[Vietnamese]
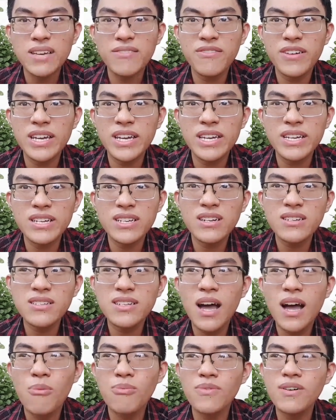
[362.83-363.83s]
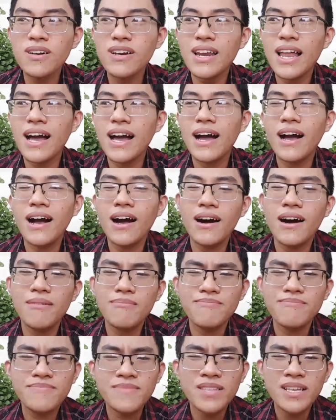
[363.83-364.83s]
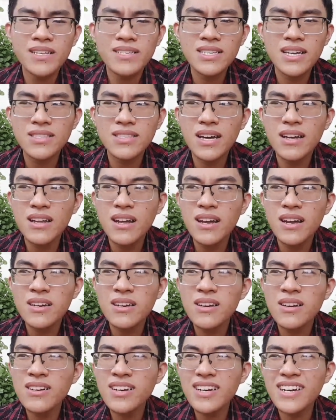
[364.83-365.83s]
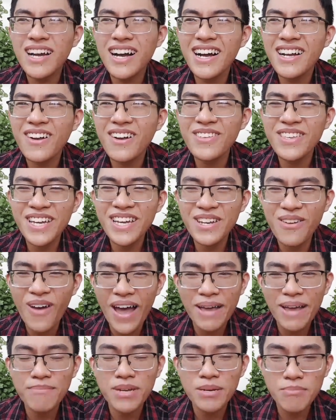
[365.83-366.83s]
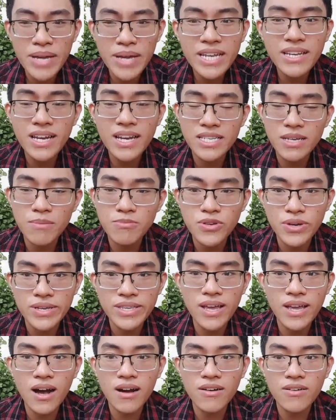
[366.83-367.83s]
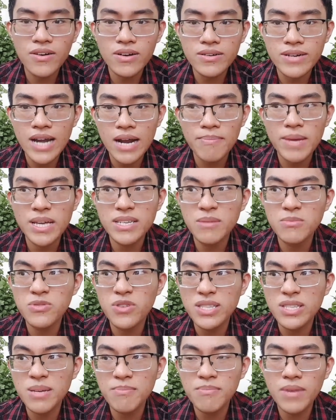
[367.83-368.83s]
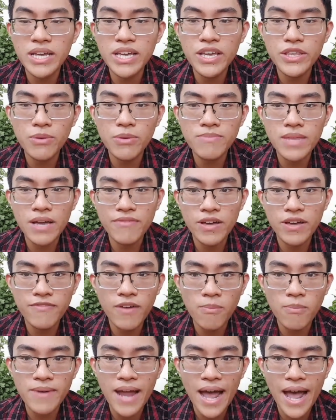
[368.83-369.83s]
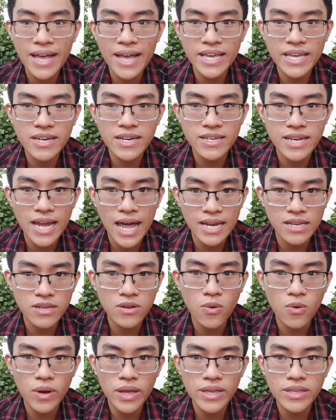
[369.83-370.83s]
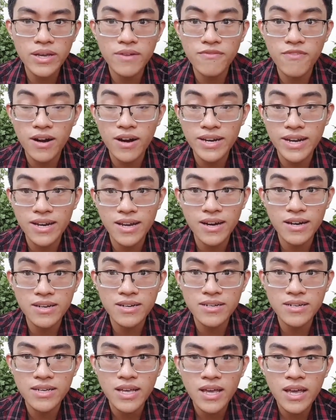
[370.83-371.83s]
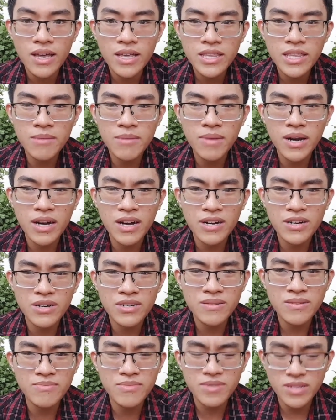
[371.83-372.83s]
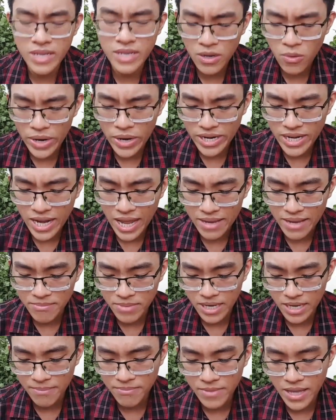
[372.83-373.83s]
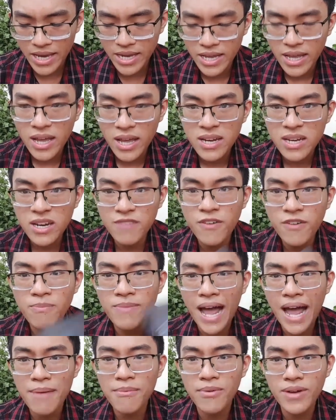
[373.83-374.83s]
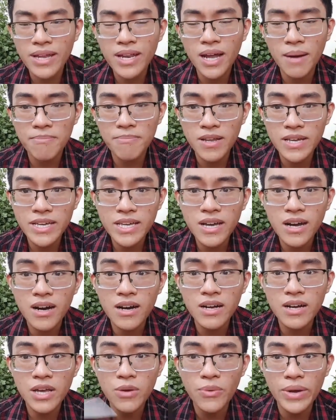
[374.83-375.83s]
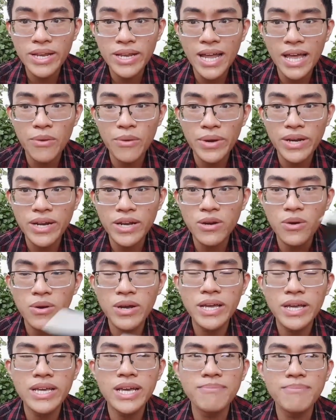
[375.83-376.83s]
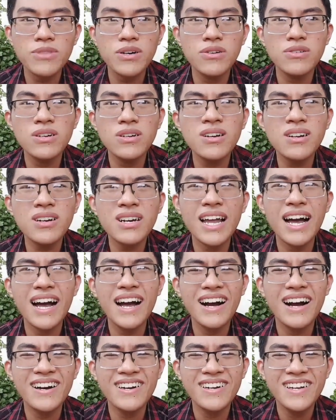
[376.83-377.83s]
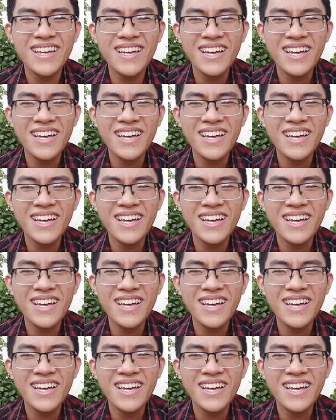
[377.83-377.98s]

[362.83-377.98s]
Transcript: tại vì nó sẽ đọc rất là sao ta nó rất là có những cái đoạn mình biết là trong chuyện nhật đặc biệt trong chuyện tâm lý chúng ta phải phóng đại cái hình ảnh của cái nhân vật này lên á nhưng mà cái quyển này mình cảm thấy nó phóng đại một cách hợp lý hơn cái quyển này quyển này đôi khi cảm tưởng nó rất là